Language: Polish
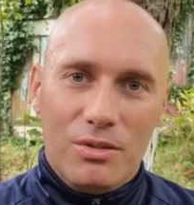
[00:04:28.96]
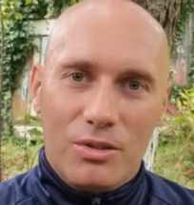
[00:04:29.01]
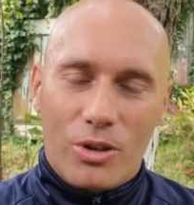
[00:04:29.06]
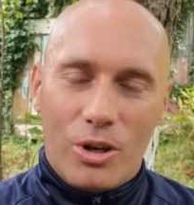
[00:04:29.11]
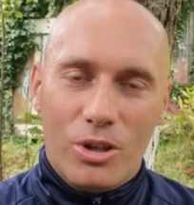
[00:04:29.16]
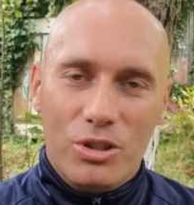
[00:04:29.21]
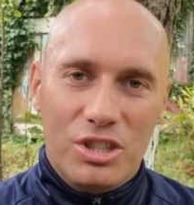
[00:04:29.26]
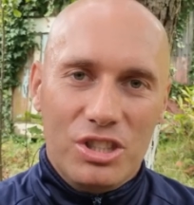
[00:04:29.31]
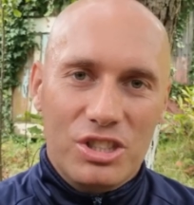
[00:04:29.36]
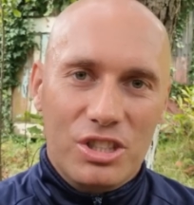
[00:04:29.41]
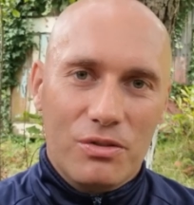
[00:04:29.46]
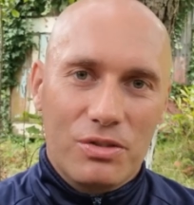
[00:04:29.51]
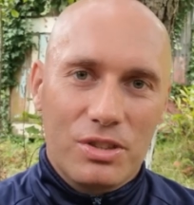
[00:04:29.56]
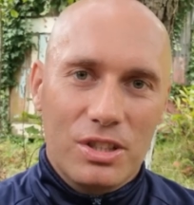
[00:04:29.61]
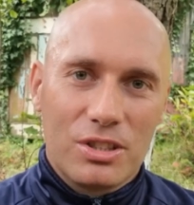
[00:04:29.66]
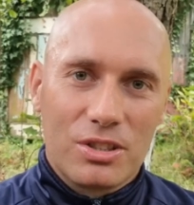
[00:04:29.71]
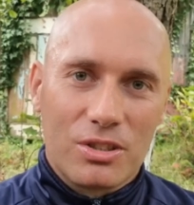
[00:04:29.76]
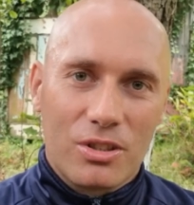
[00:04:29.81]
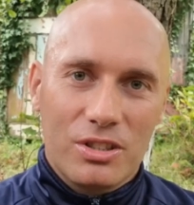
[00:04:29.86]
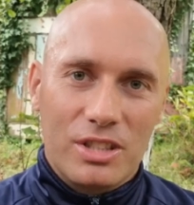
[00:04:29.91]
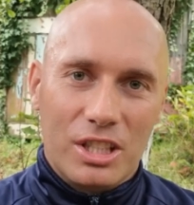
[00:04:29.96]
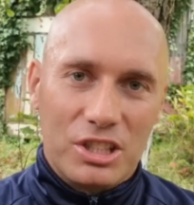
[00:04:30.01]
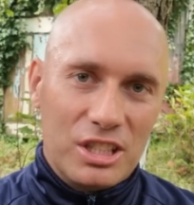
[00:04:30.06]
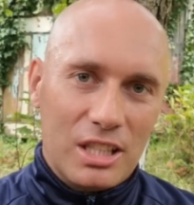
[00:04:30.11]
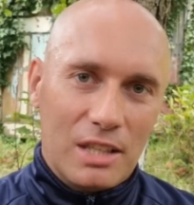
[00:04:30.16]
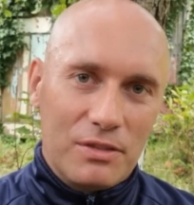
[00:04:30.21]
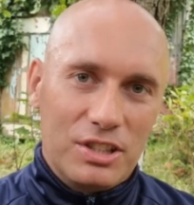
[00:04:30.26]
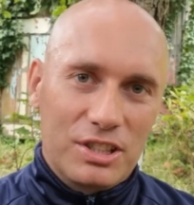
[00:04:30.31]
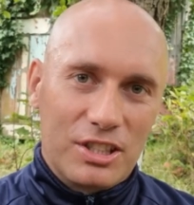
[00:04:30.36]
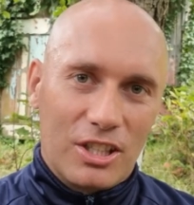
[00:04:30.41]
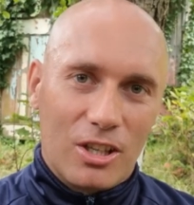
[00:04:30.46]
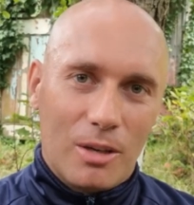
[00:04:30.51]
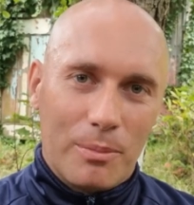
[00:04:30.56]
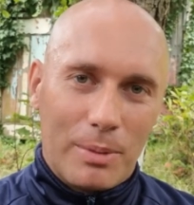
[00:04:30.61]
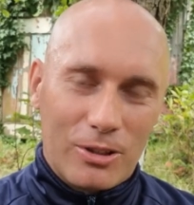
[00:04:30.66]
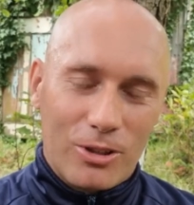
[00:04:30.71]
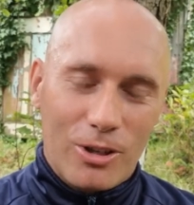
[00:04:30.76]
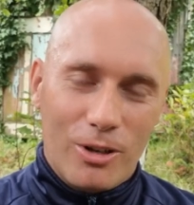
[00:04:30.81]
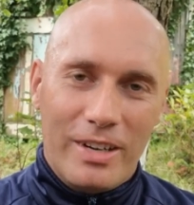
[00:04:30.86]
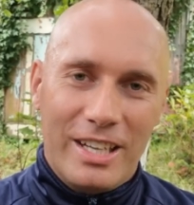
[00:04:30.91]
Kończy się wszystko, zaczyna wszystkiego
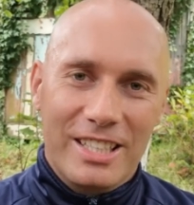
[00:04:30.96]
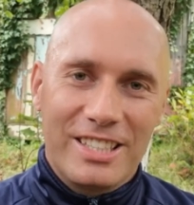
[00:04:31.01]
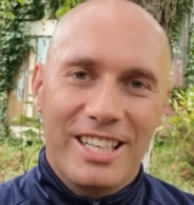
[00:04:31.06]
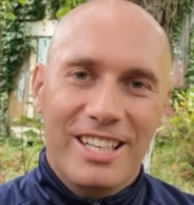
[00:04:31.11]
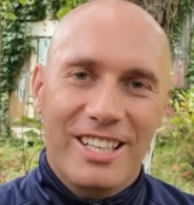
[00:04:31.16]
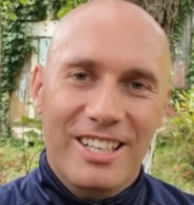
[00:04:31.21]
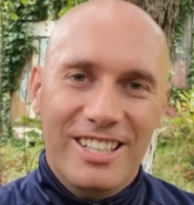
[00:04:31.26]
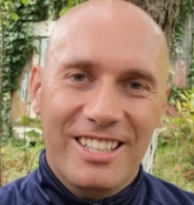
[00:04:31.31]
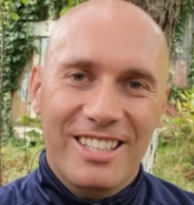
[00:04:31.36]
brakować.